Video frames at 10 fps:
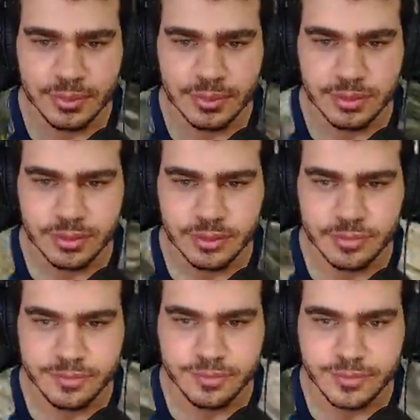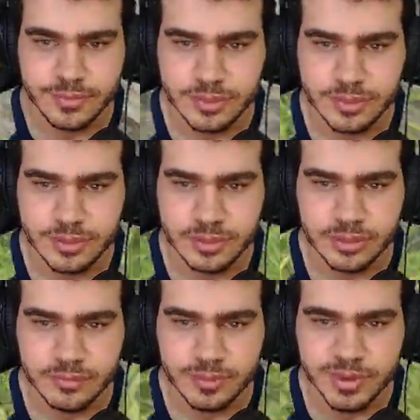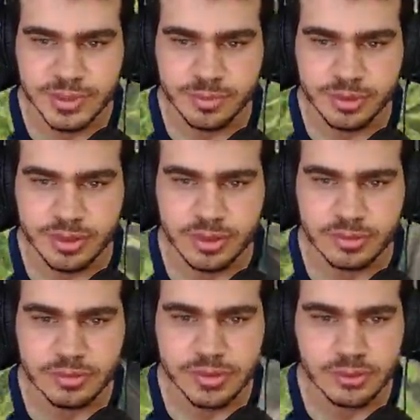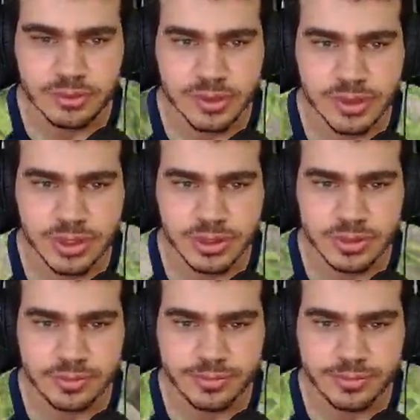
É. Vou passar por aqui que eu consigo rodear ele.